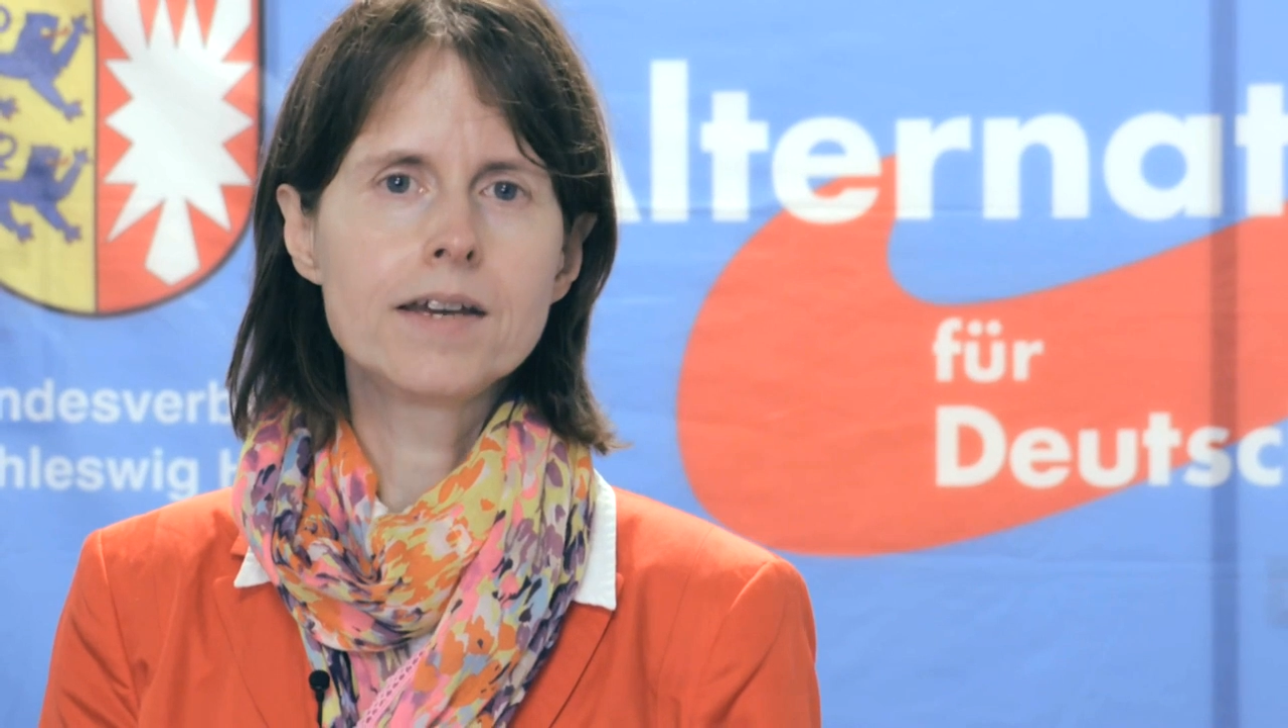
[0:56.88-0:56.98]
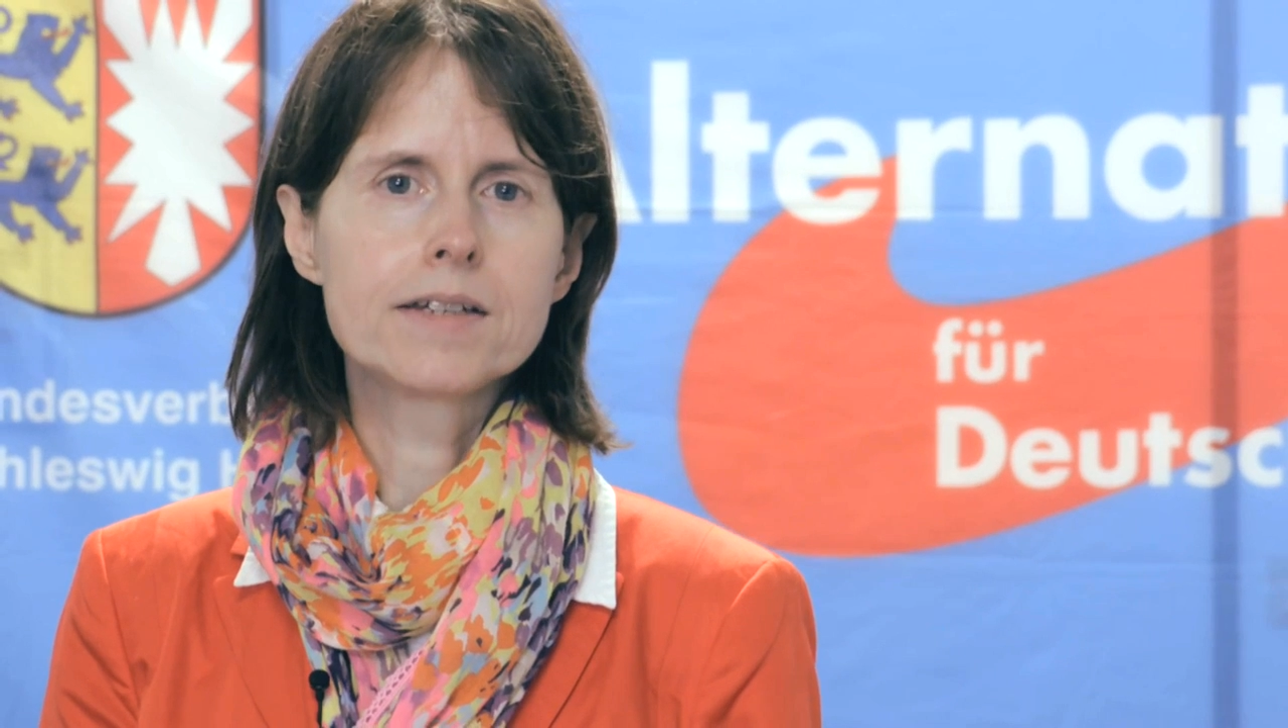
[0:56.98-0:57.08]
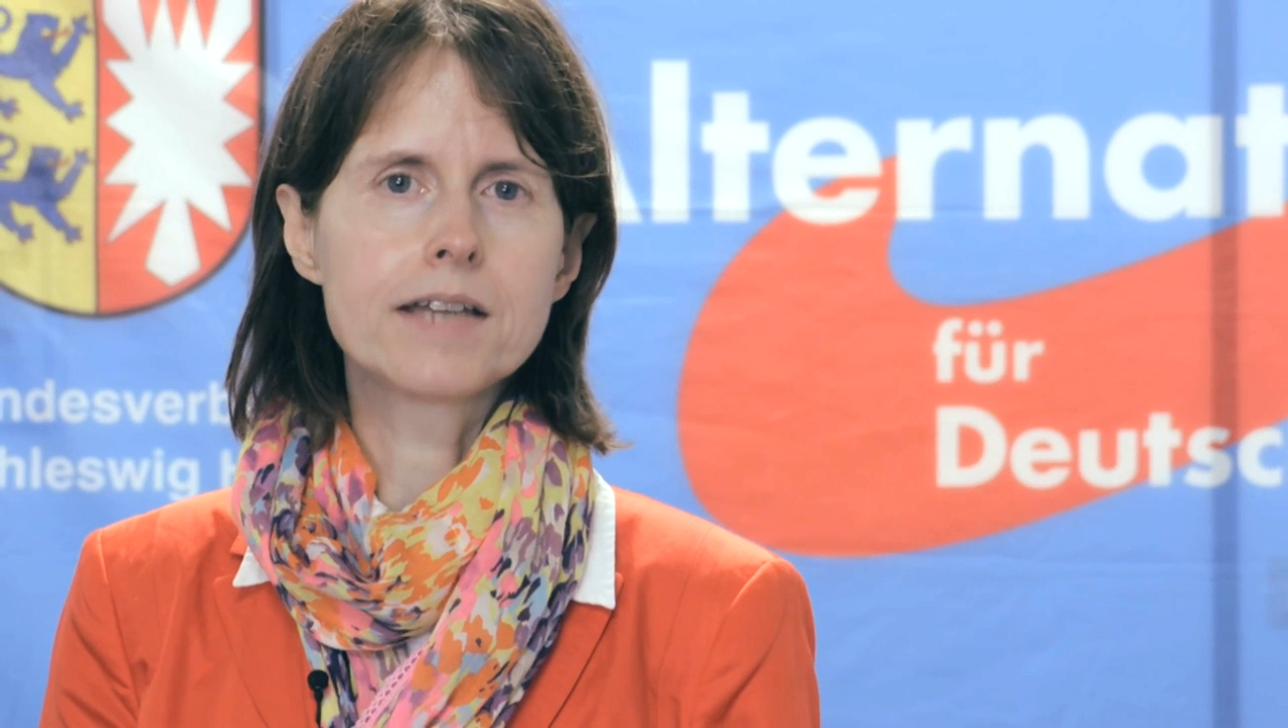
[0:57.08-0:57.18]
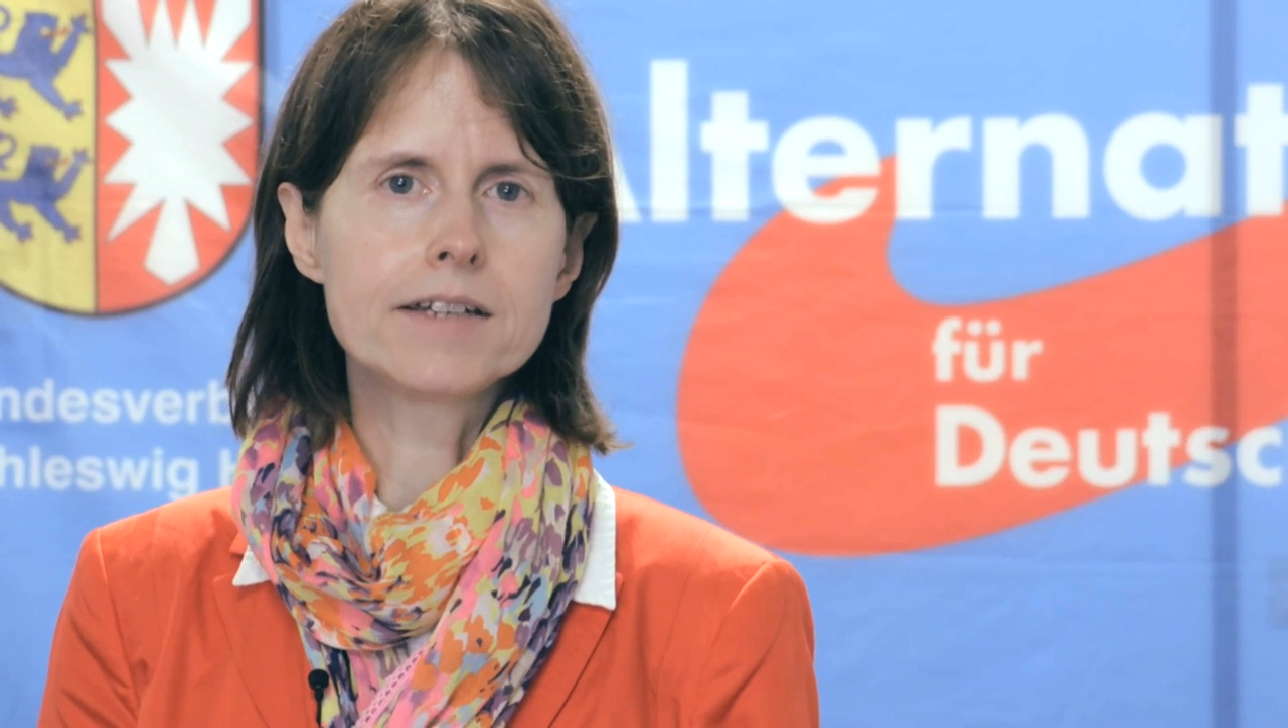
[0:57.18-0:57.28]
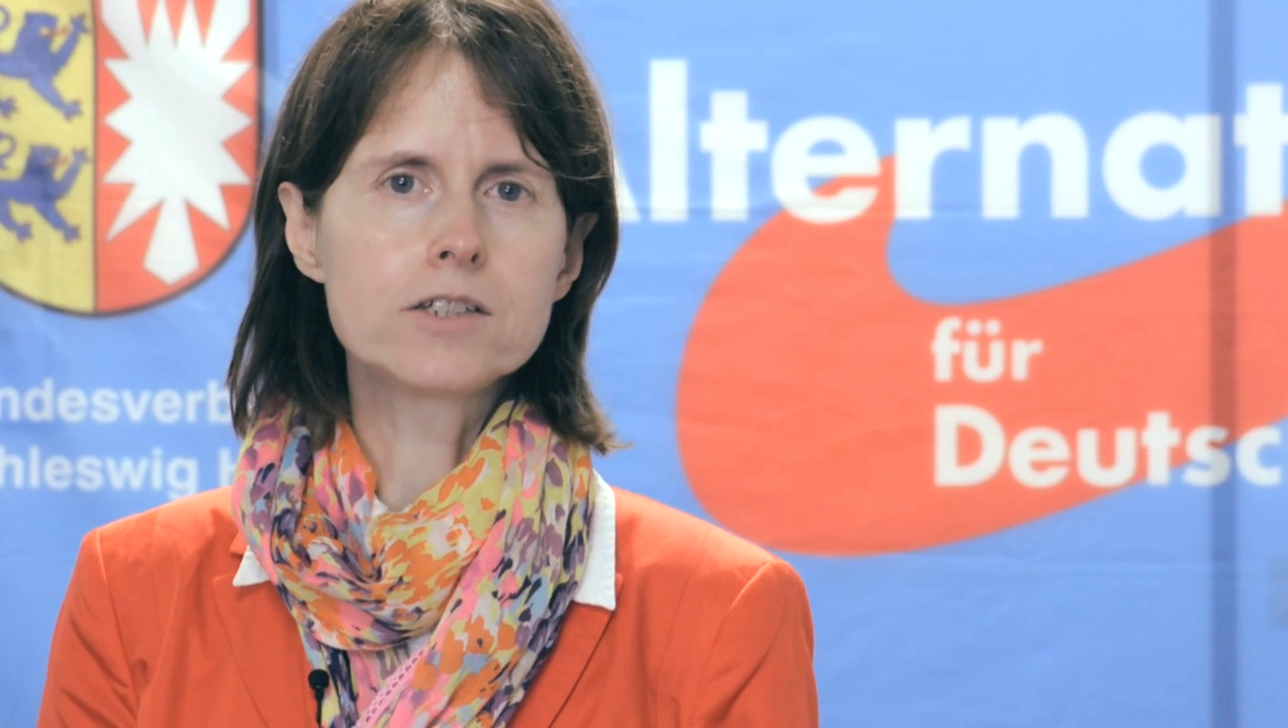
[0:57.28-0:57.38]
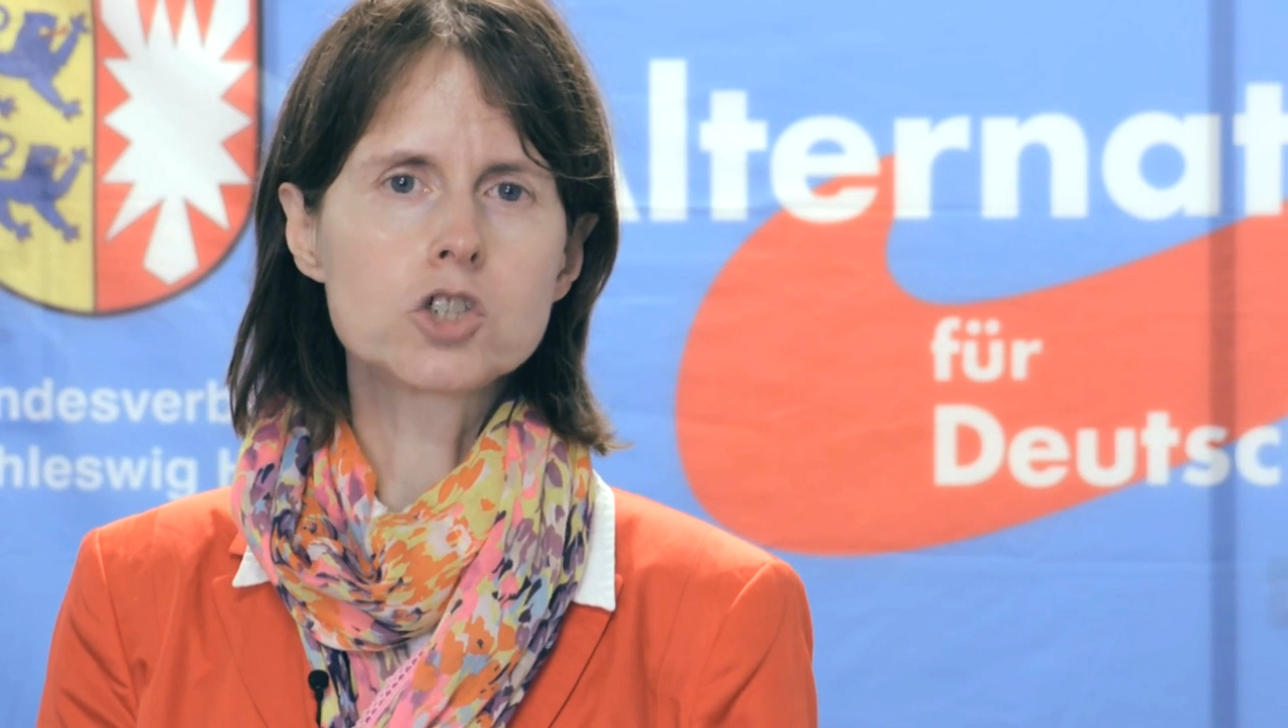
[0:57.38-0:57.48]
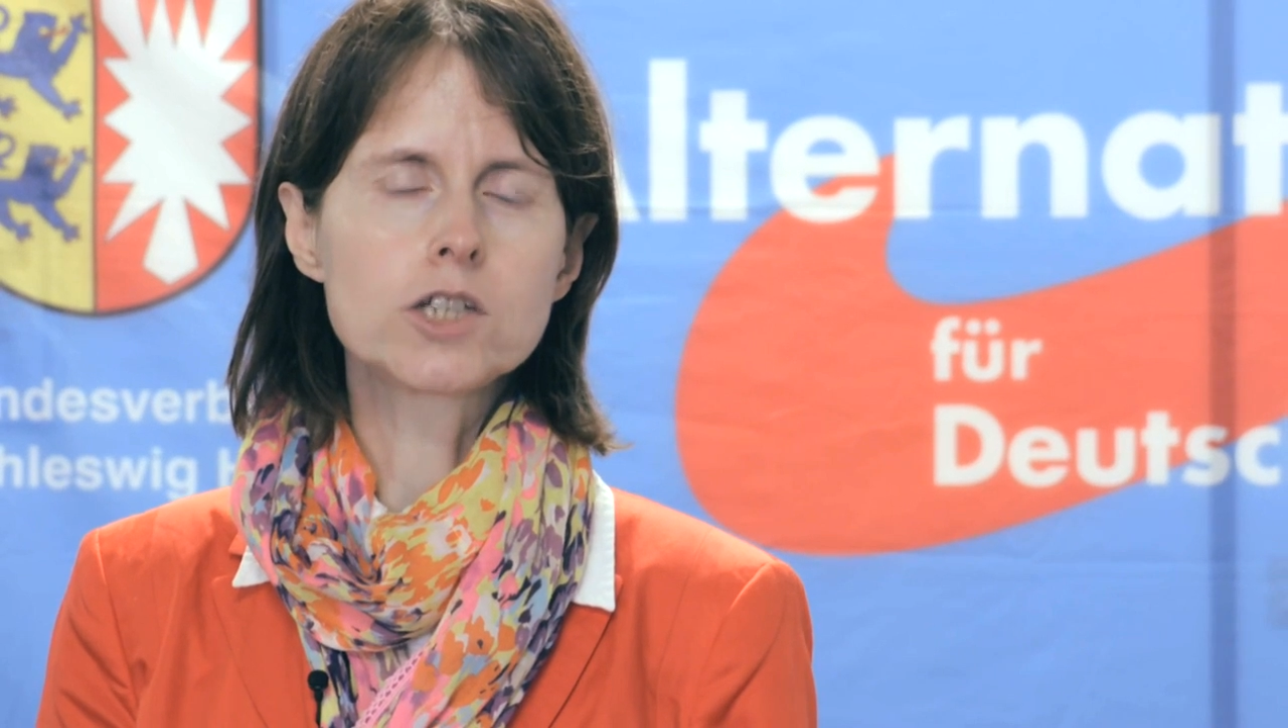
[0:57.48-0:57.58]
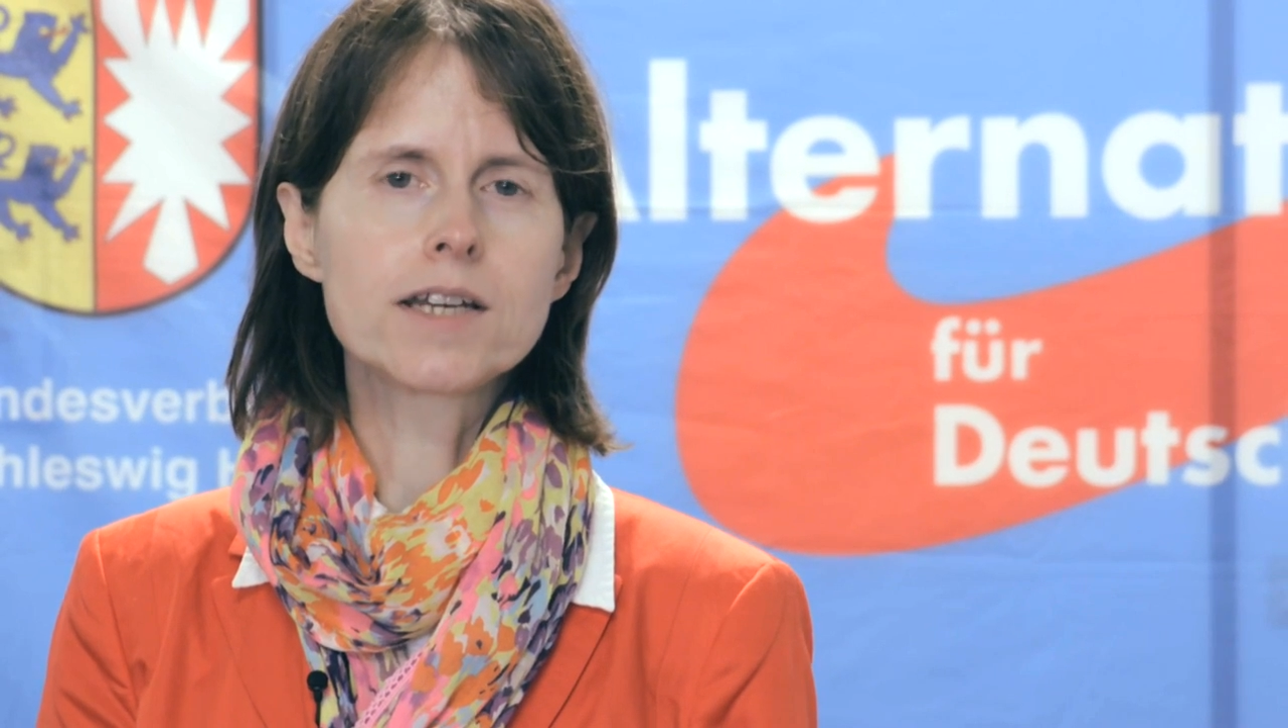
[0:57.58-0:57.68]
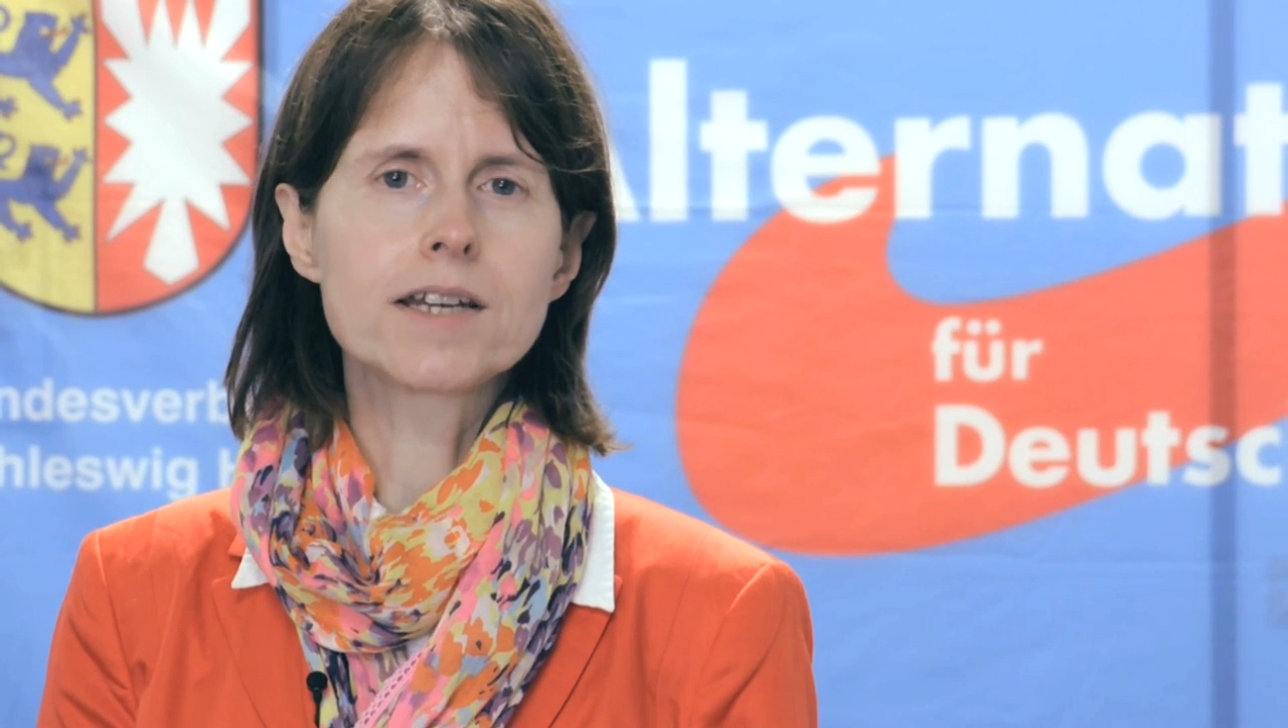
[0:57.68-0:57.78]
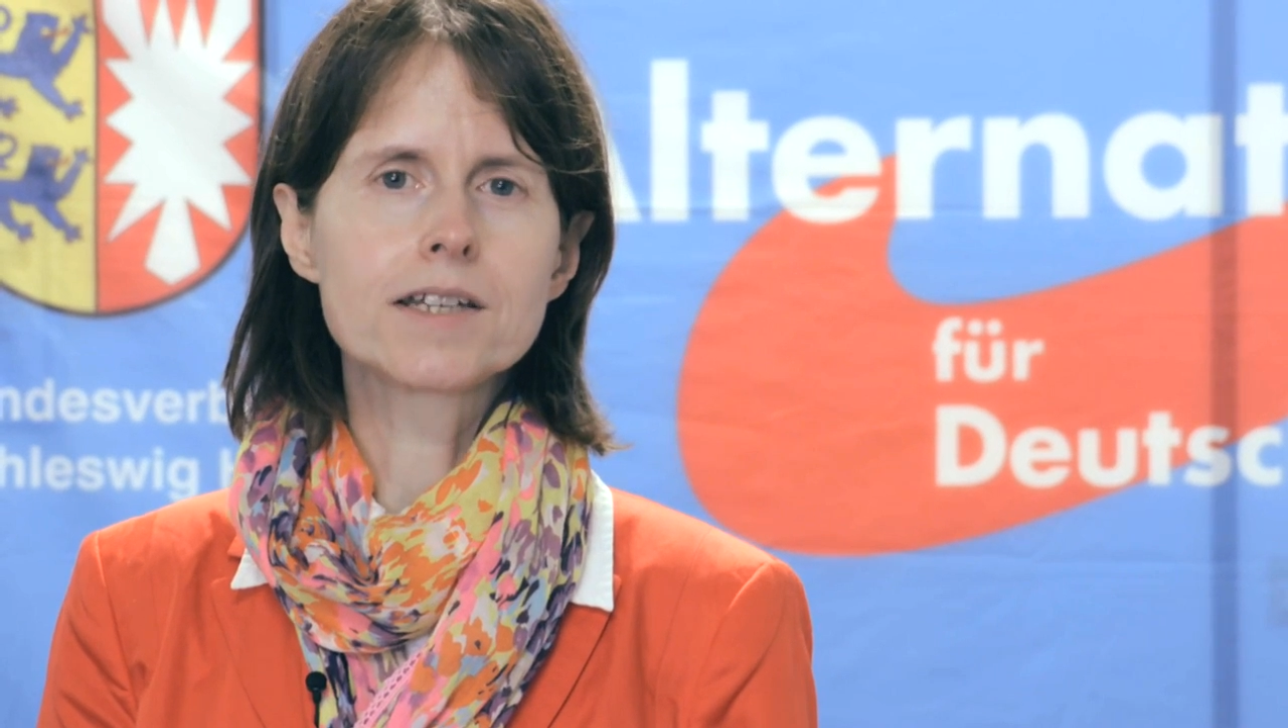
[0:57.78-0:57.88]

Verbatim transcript: Dann stehe